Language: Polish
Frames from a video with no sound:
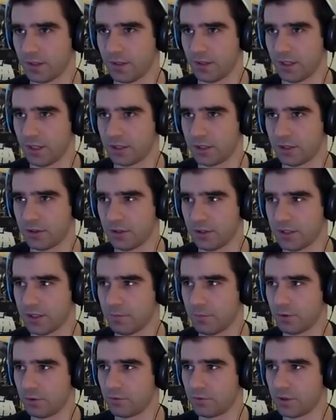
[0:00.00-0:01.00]
Znaczy, to jest
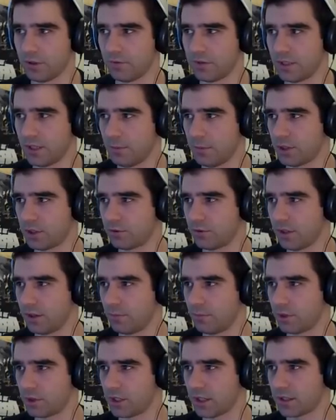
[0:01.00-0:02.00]
ten bonusowy damage, który
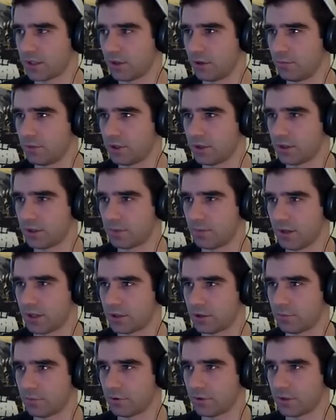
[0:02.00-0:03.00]
im można zrobić, to jest
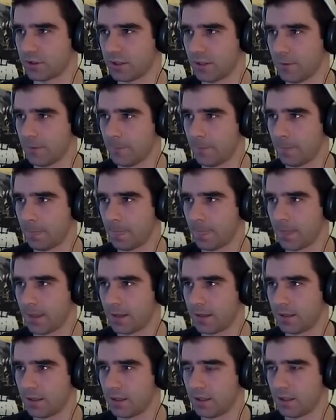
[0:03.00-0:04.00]
bardzo proste.
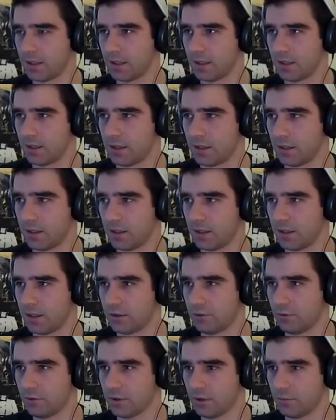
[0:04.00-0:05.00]

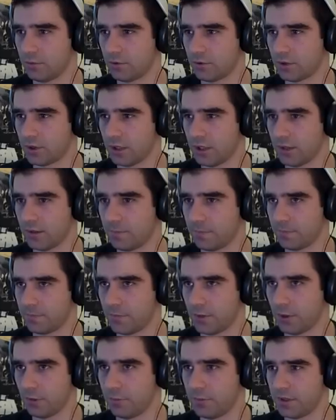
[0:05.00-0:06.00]
E, tu są różne
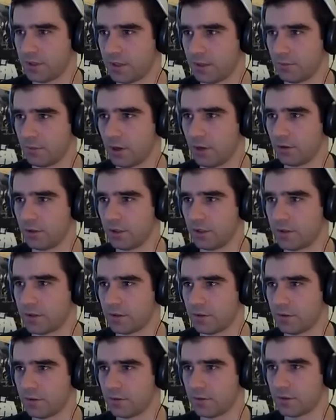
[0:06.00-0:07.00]
opisy broni,
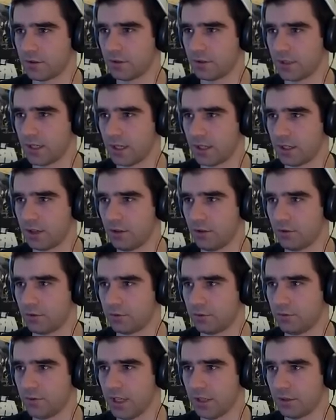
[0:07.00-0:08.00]
co, co daje. O,
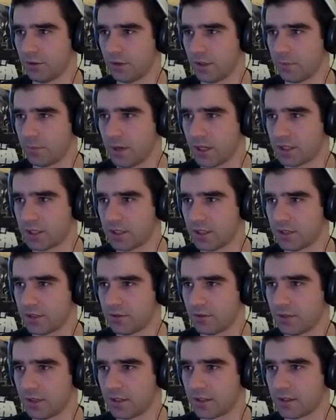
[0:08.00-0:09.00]
tu na dole, patrzcie
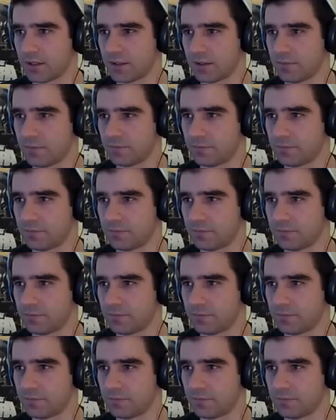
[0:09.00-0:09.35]
co jest.